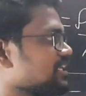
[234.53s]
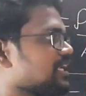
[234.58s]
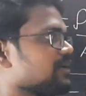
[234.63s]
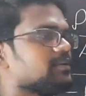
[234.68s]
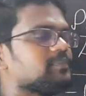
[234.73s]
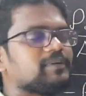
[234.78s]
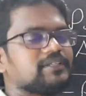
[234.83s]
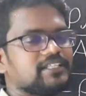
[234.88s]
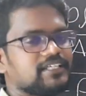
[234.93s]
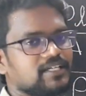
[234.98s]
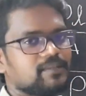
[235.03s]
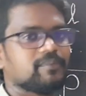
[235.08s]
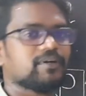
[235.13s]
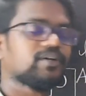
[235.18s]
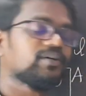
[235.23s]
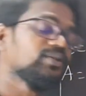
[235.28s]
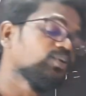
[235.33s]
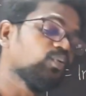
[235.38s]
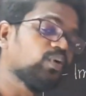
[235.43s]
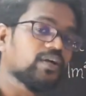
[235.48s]
எல்லாமே பார்த்திங்கன்னா
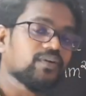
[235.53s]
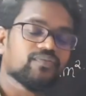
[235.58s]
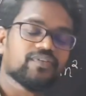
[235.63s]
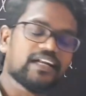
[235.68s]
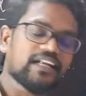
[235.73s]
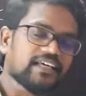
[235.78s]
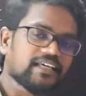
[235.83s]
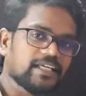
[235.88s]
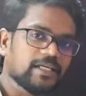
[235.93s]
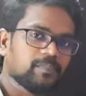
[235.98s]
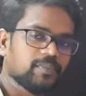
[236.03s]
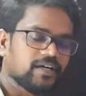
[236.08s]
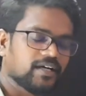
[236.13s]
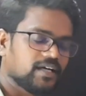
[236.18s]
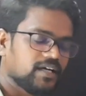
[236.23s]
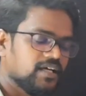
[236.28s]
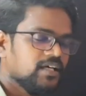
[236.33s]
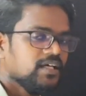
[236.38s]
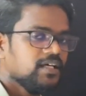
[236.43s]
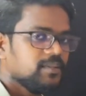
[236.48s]
நமக்கு வந்து ஒன் வேர்டில் கேட்பாங்க